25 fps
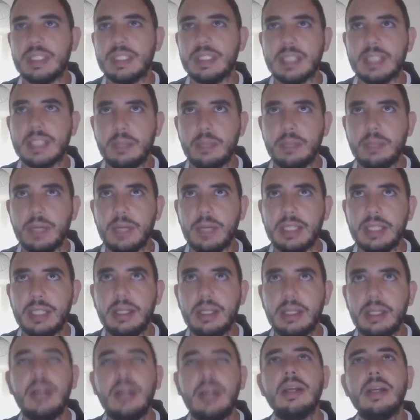
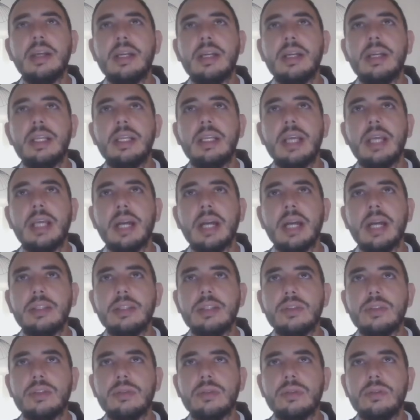schermata, cliccate
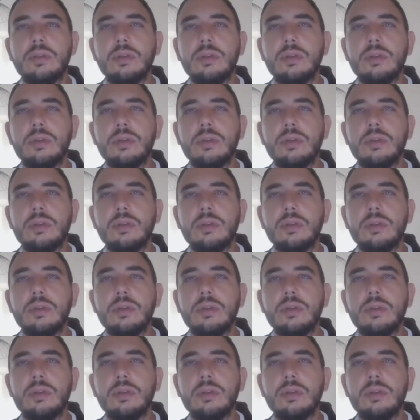su